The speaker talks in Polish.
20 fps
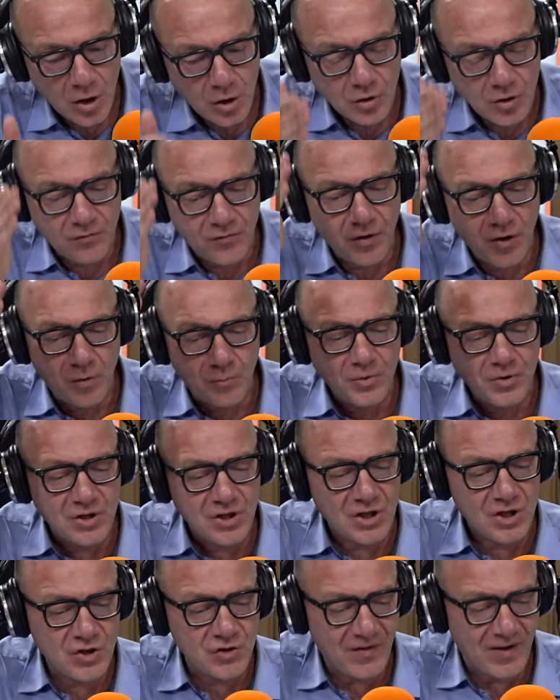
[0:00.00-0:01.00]
to wy
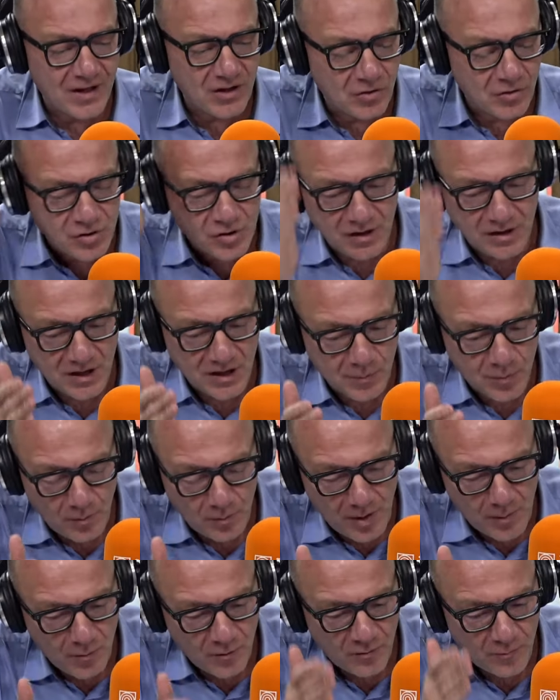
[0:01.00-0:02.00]
robicie z czwartorzędnych
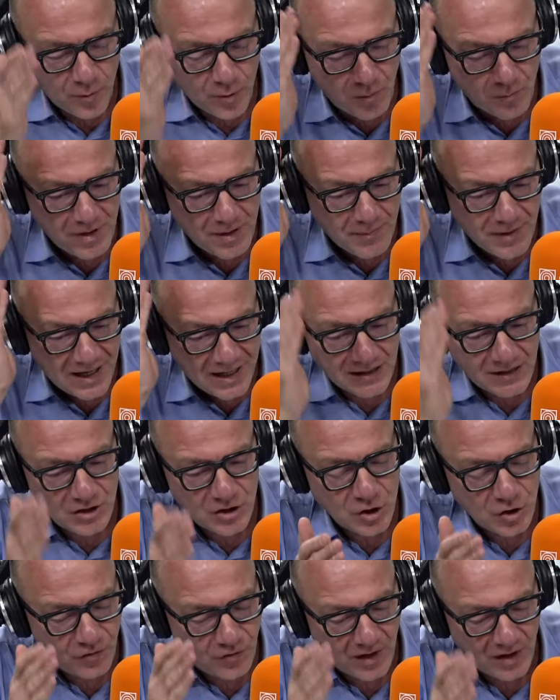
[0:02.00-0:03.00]
problemów problem rangi
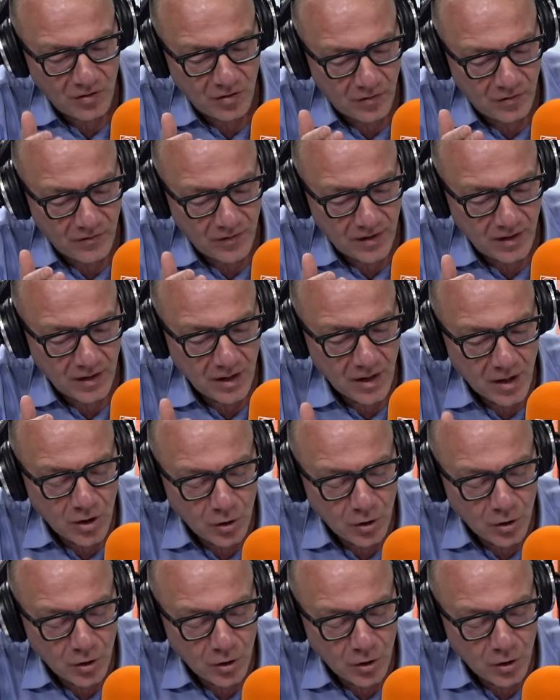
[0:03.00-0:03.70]
światowej,